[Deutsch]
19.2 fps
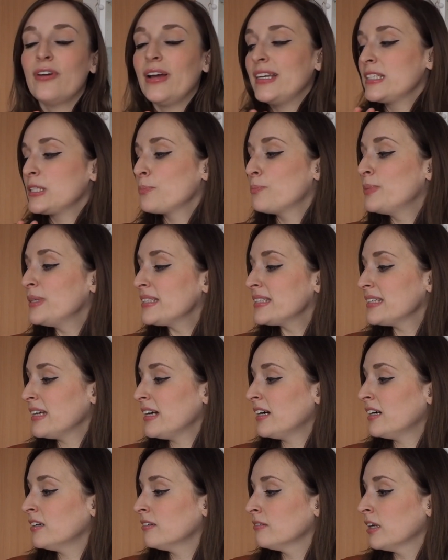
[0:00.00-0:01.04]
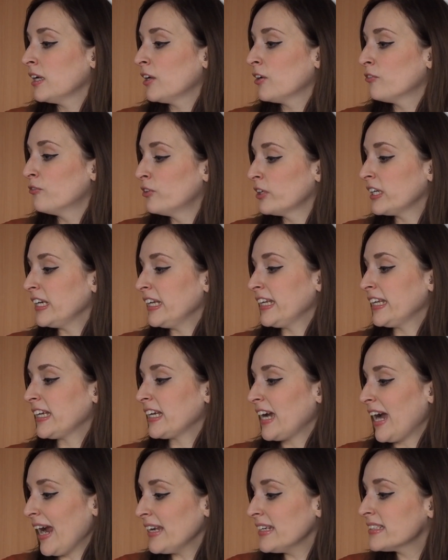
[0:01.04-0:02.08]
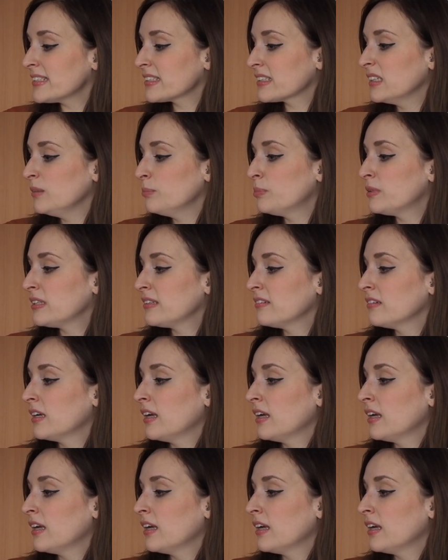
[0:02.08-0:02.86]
weil es bisher wirklich keines gibt,